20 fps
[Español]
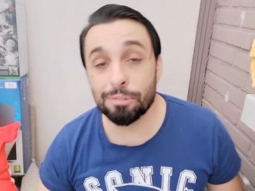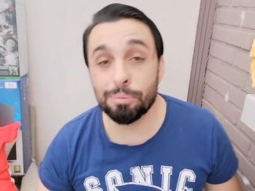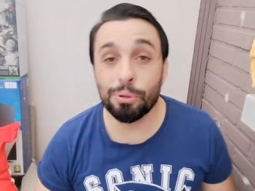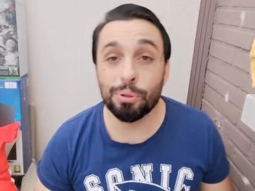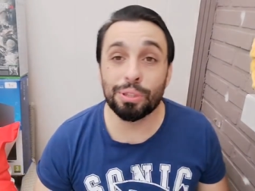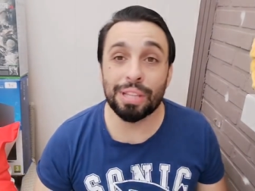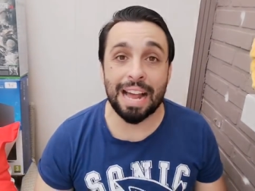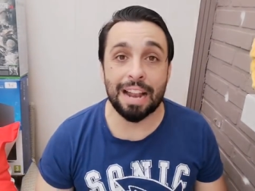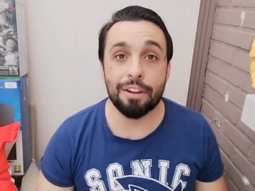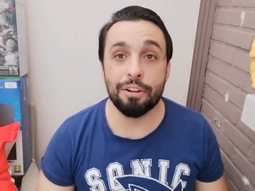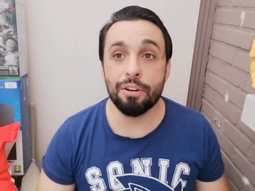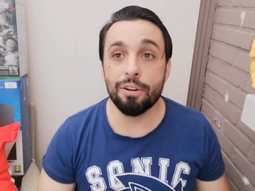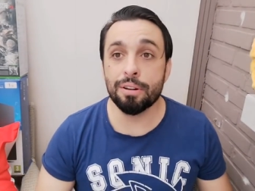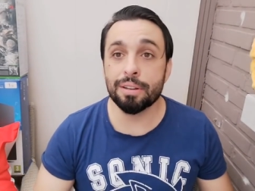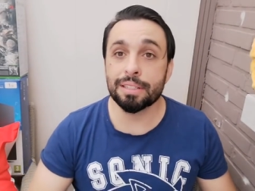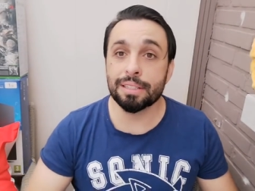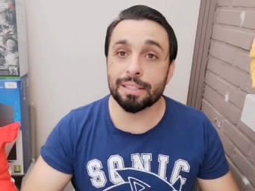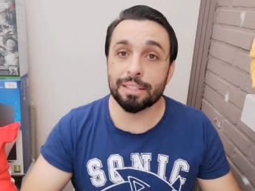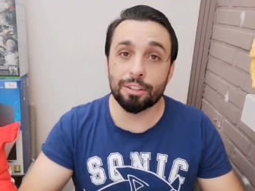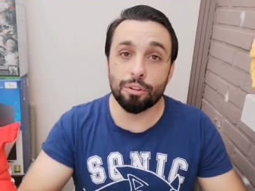es brutal,
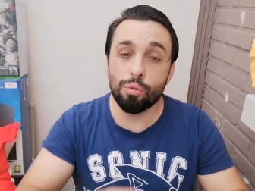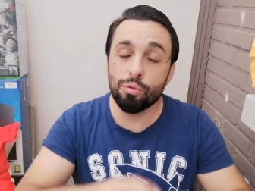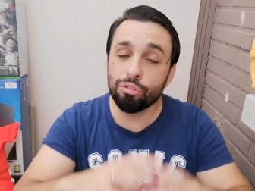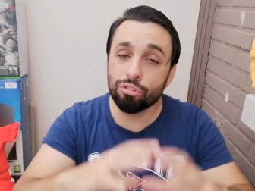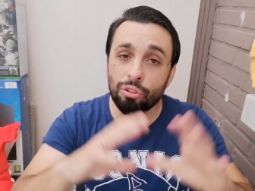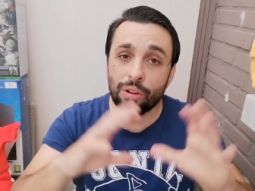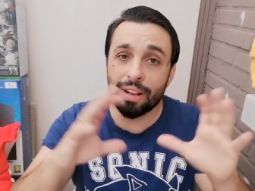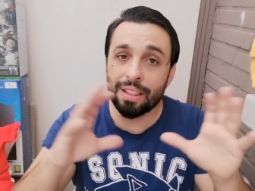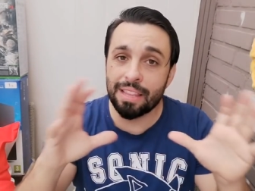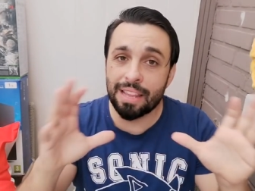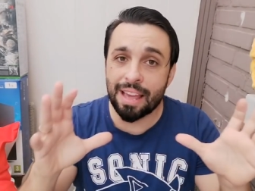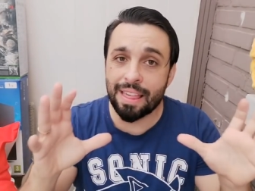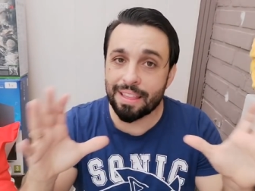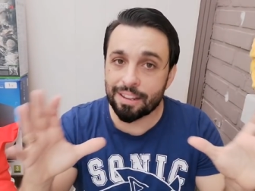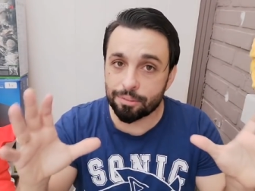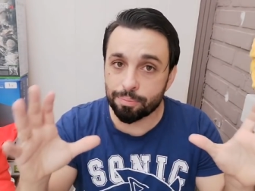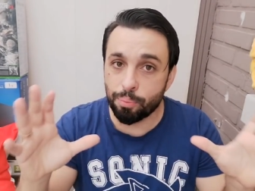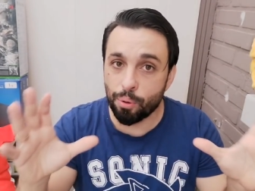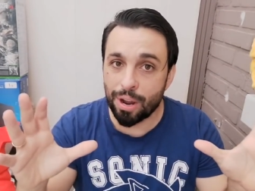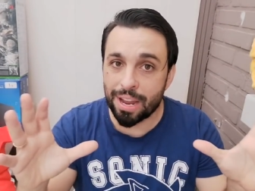¿no? Eh, justo el día
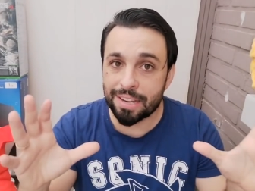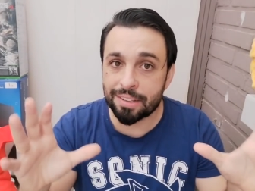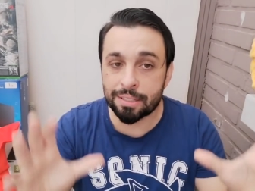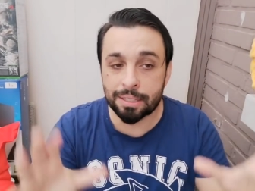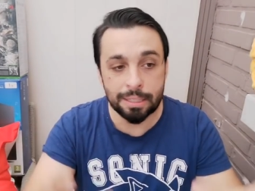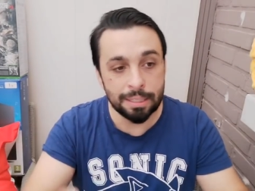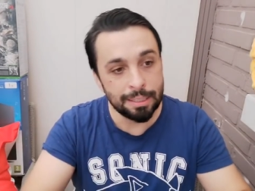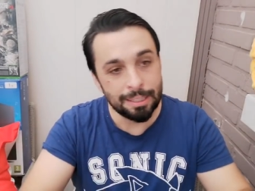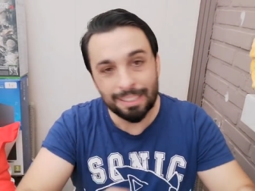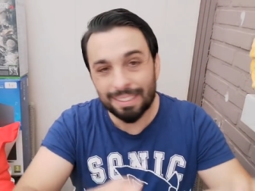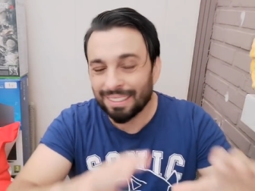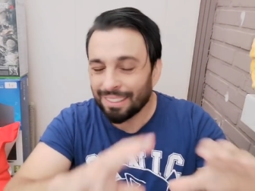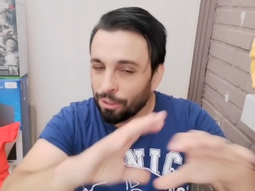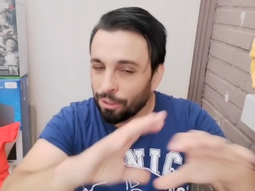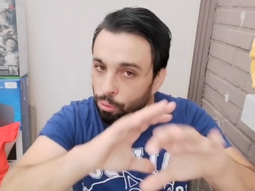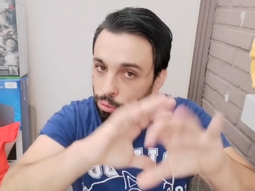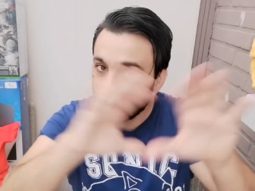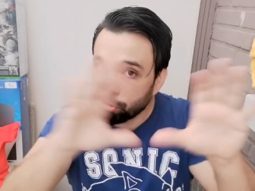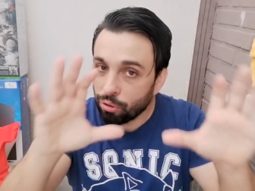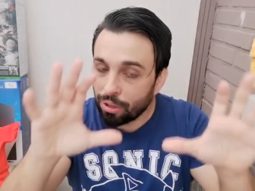después
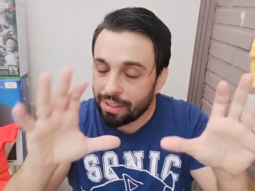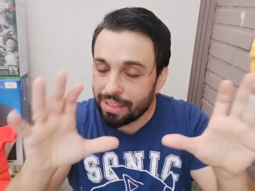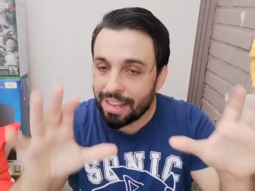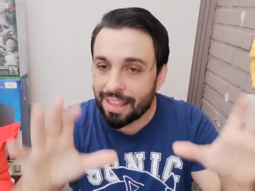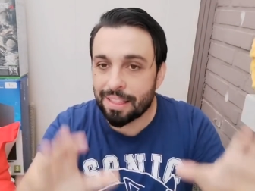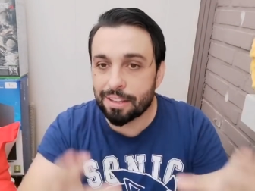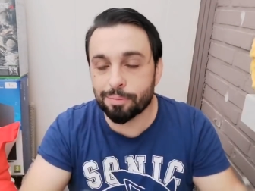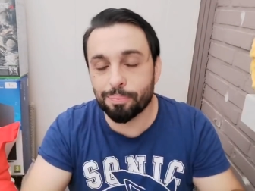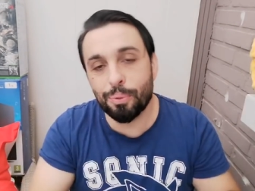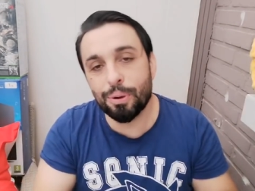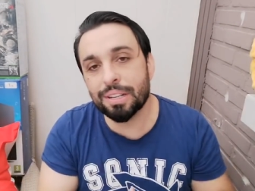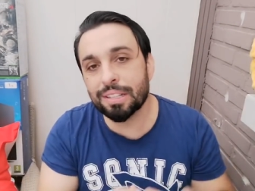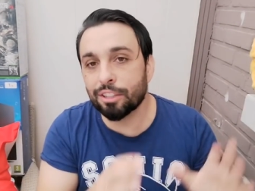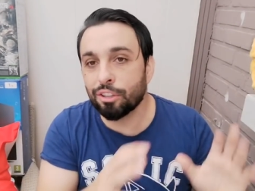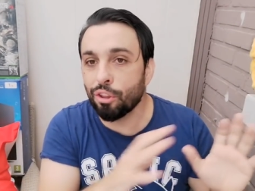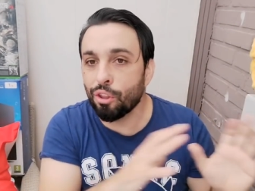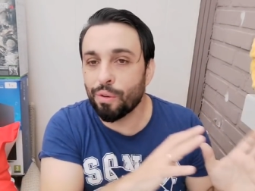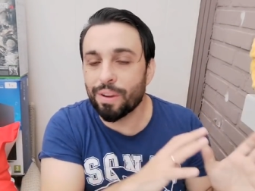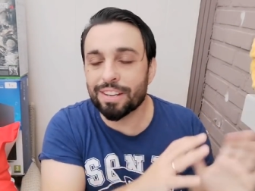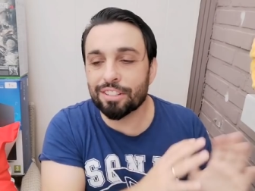Justo el día después
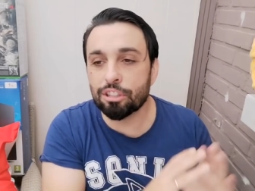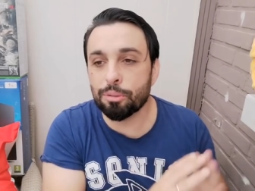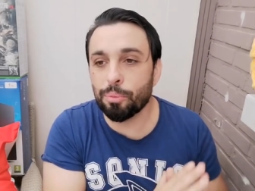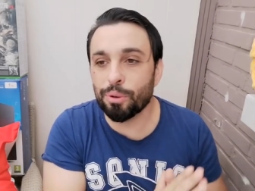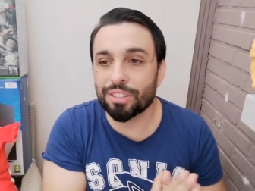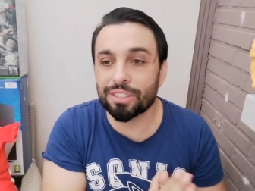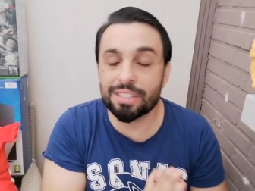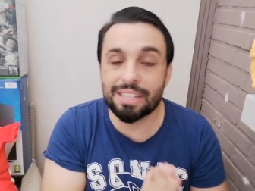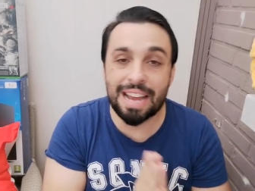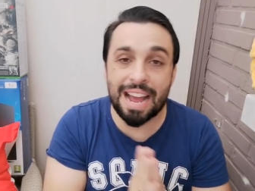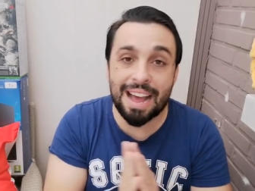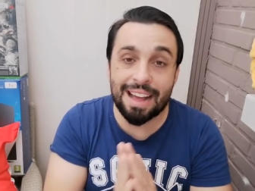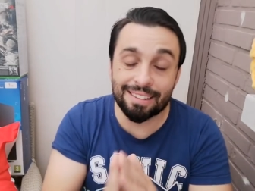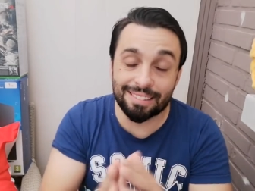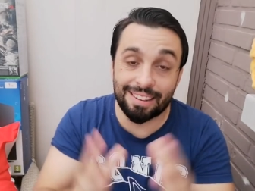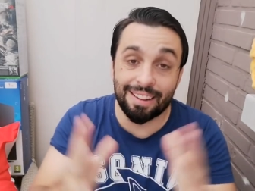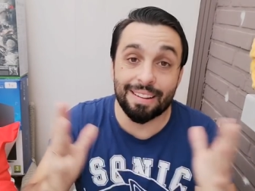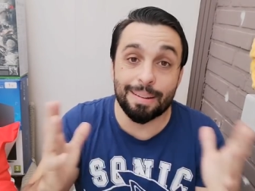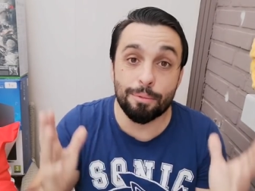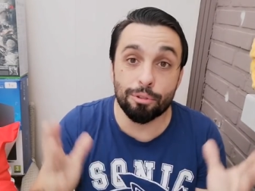de todo esto, pues
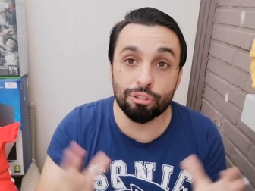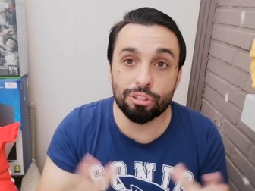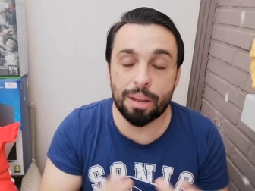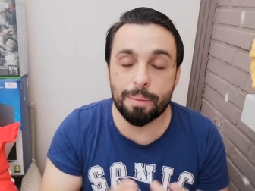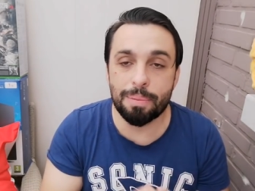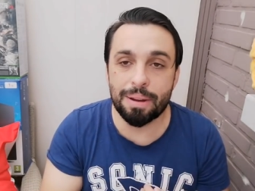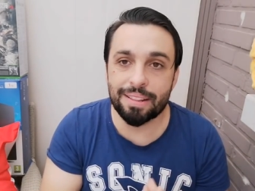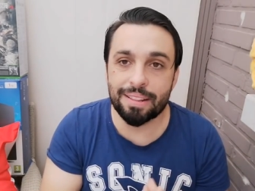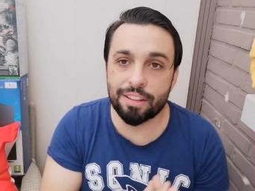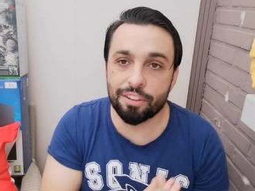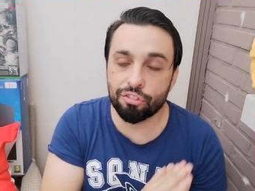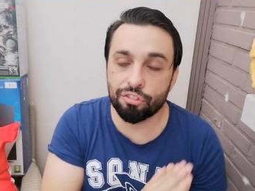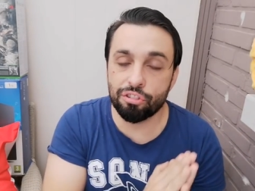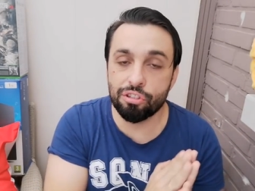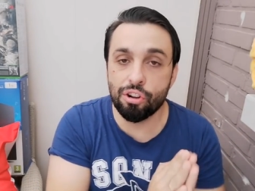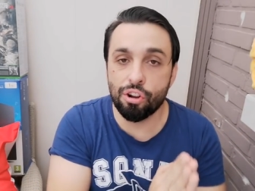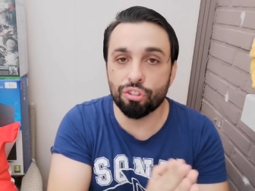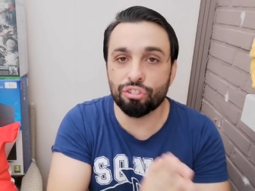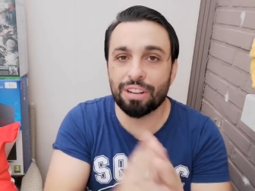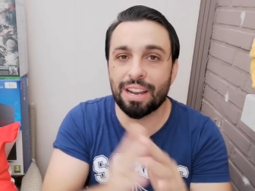ya sabemos que PlayStation
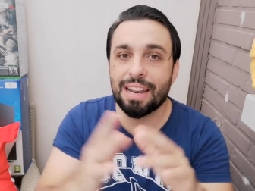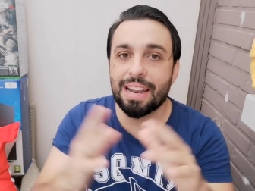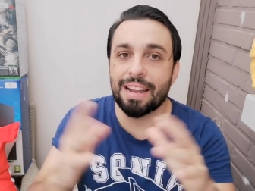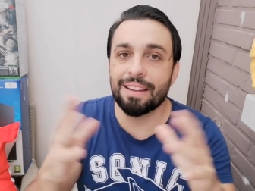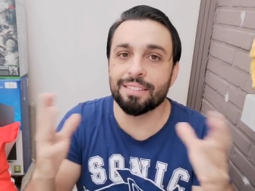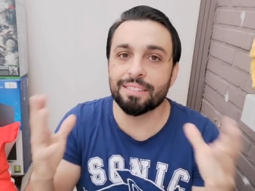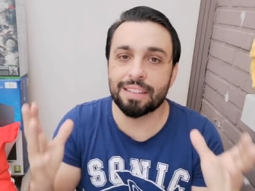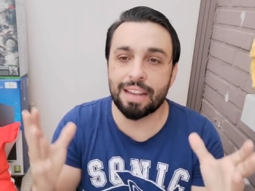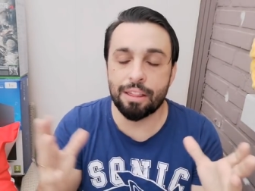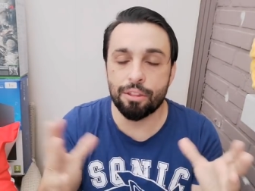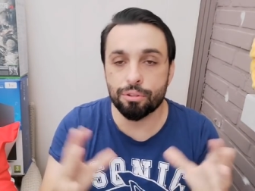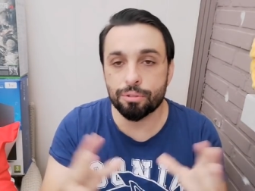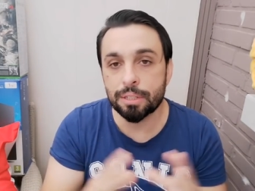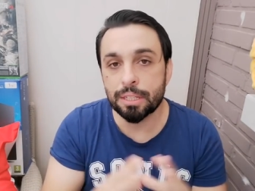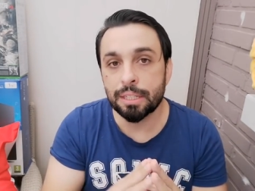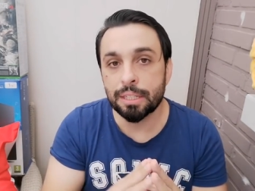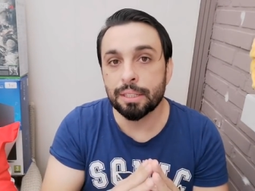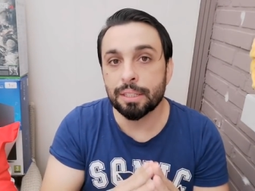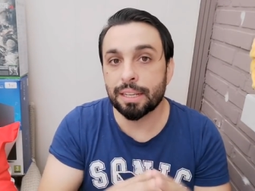5 se han lanzado.